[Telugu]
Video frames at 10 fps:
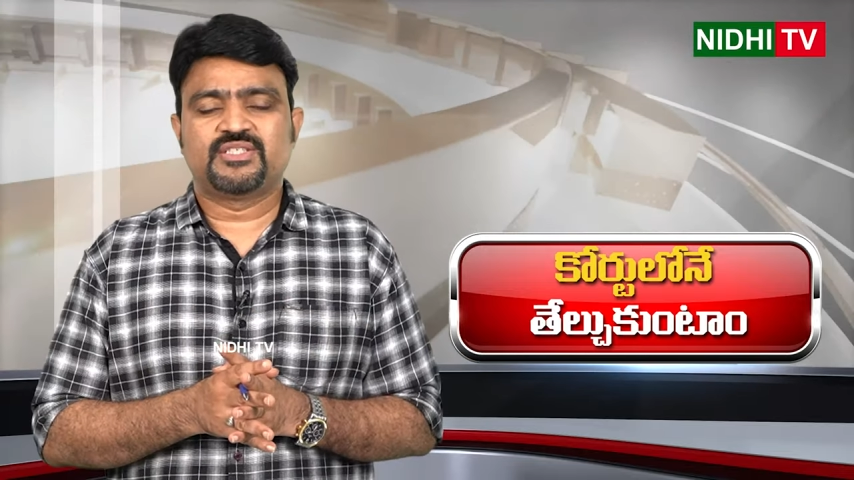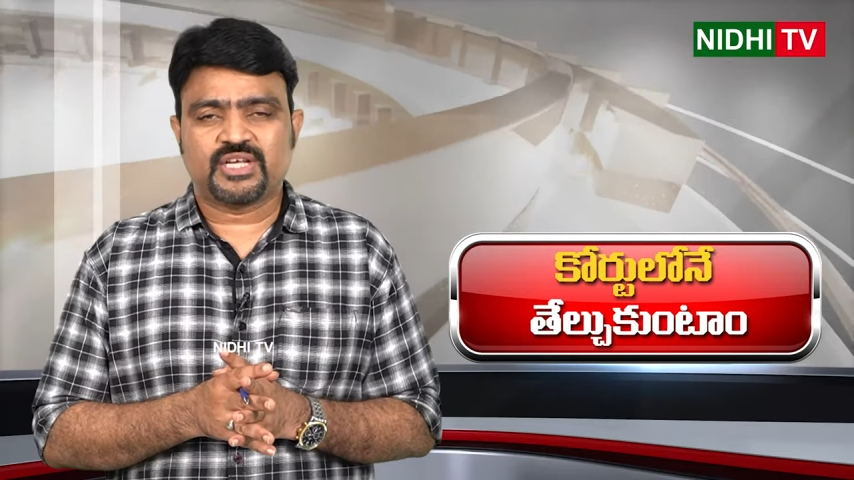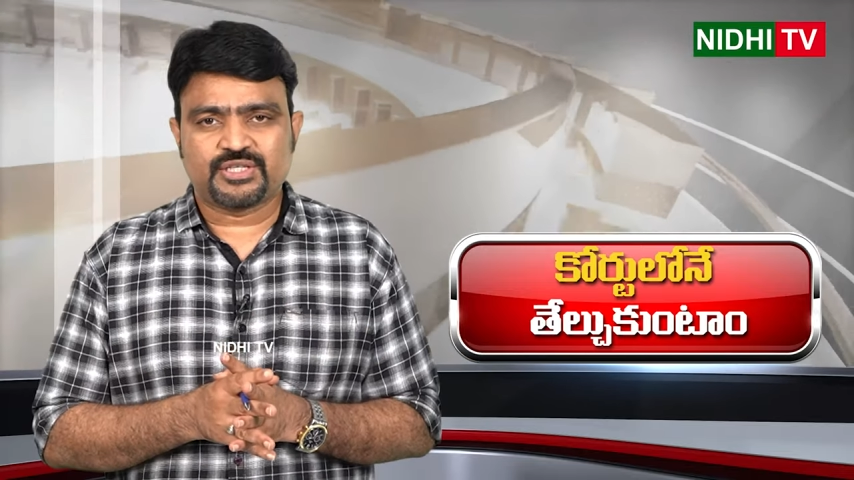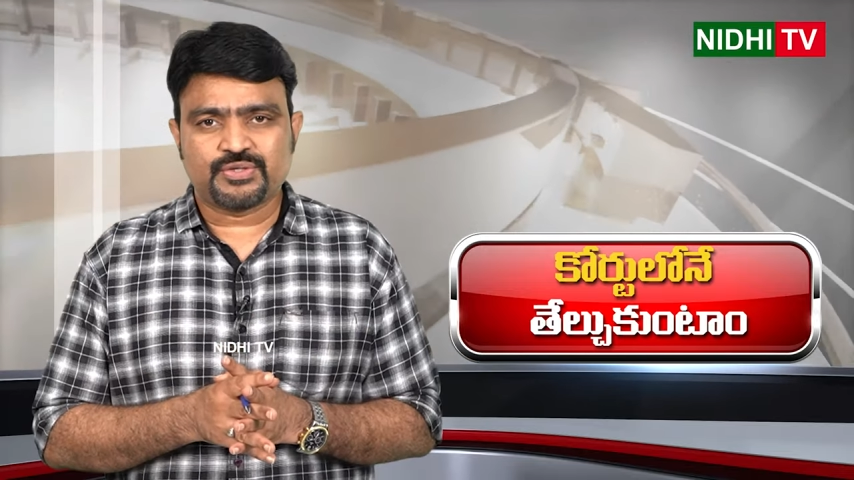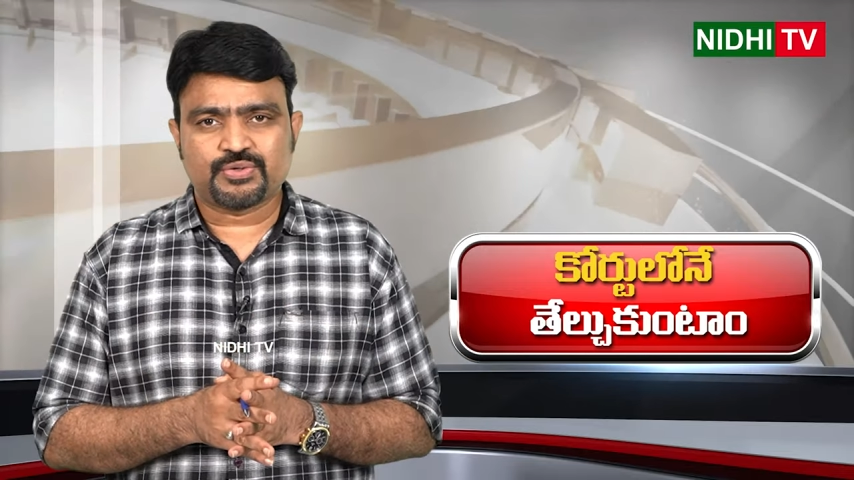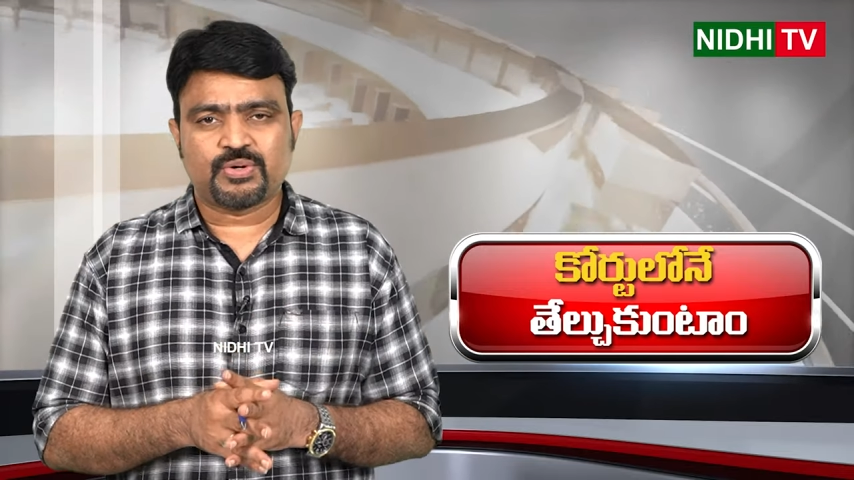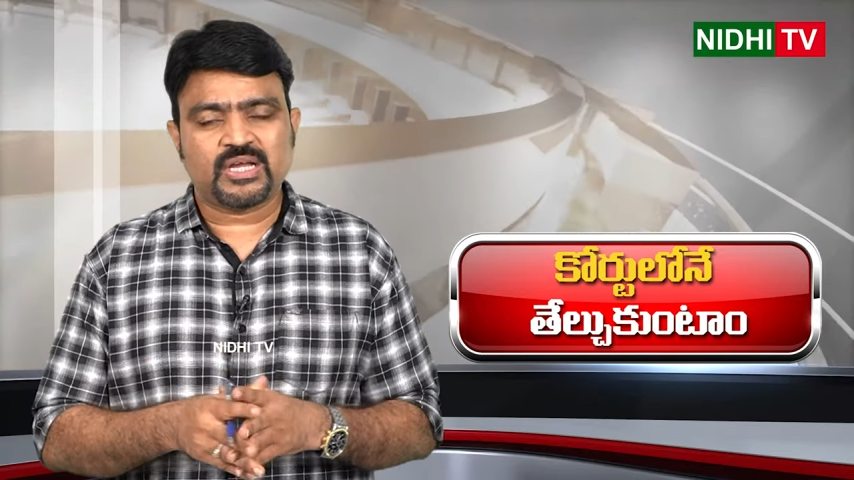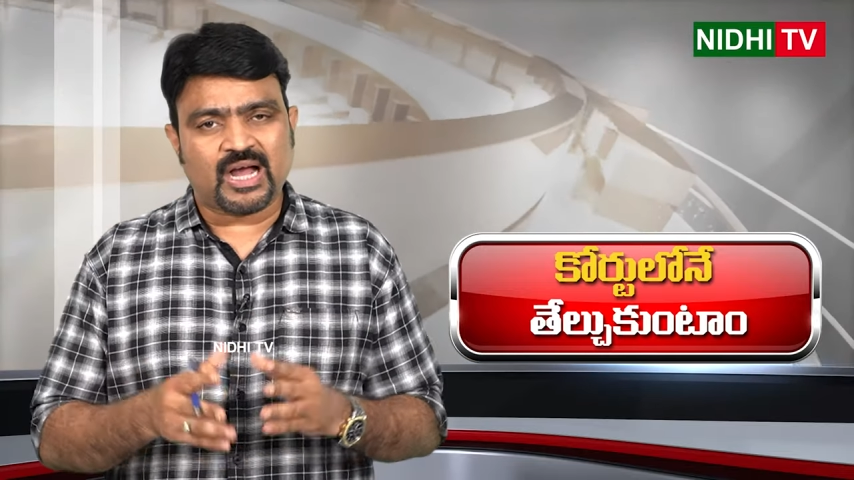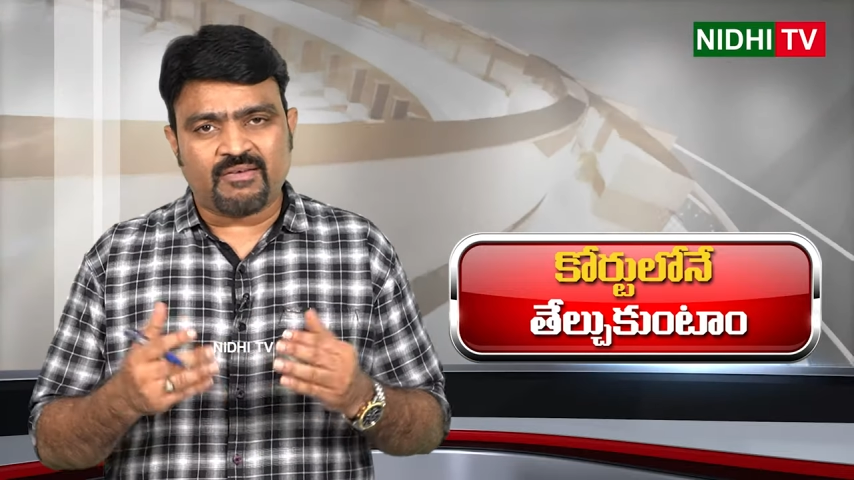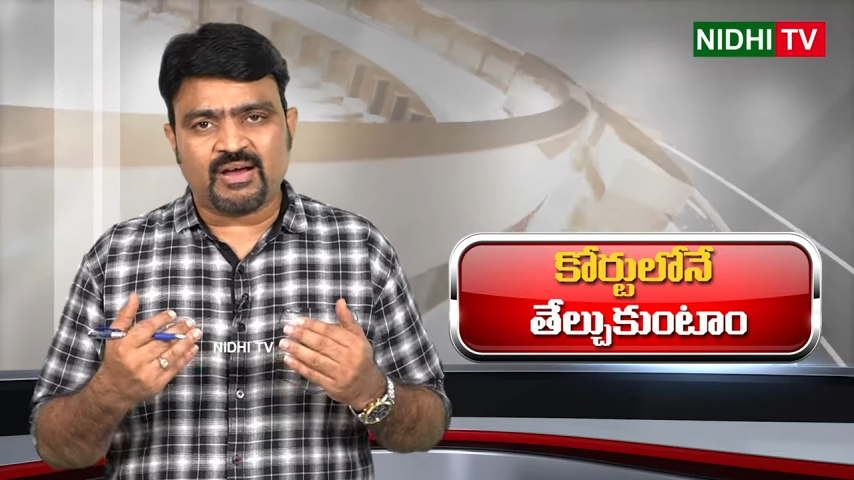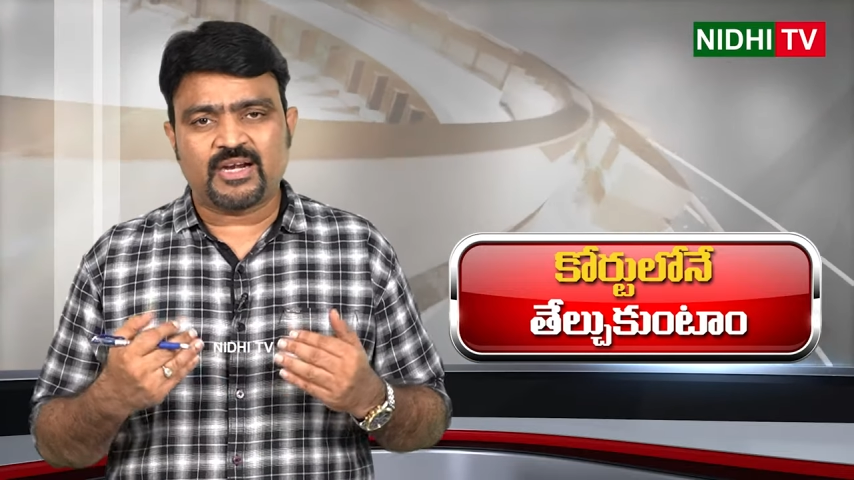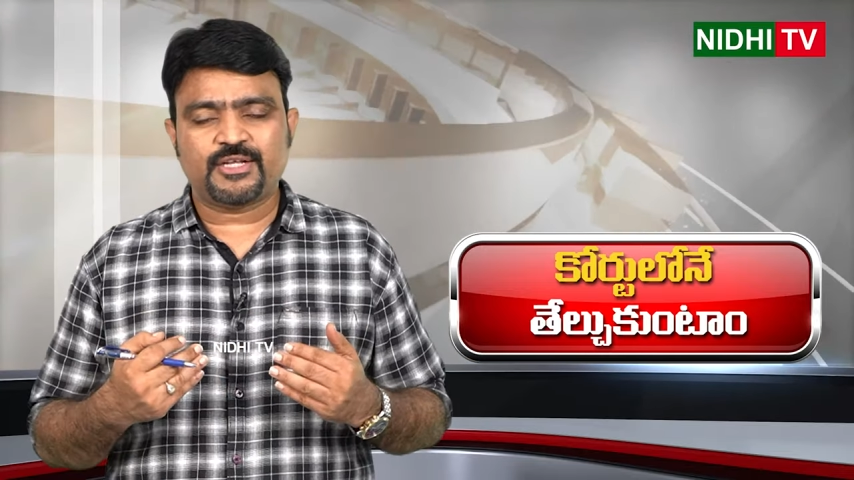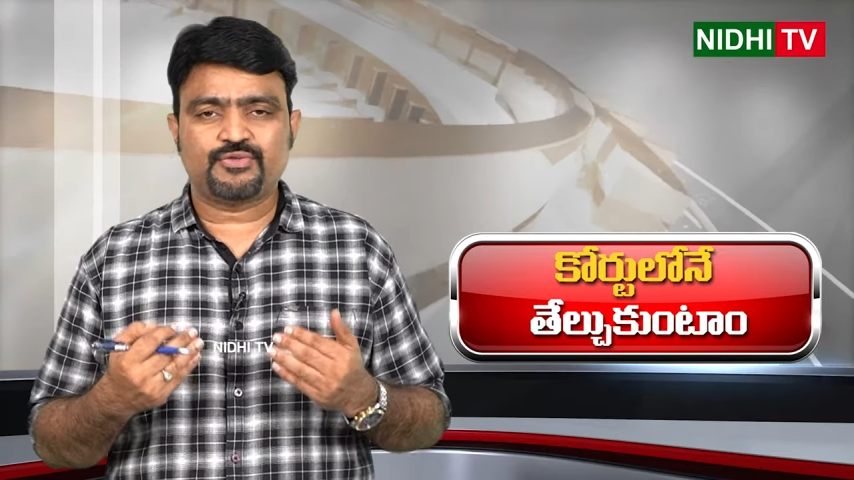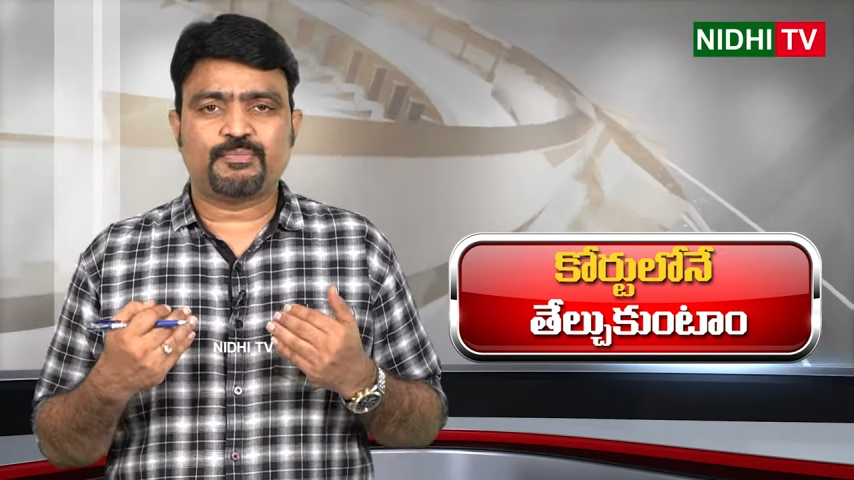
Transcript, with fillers: చర్చించుకోండి కావాలంటే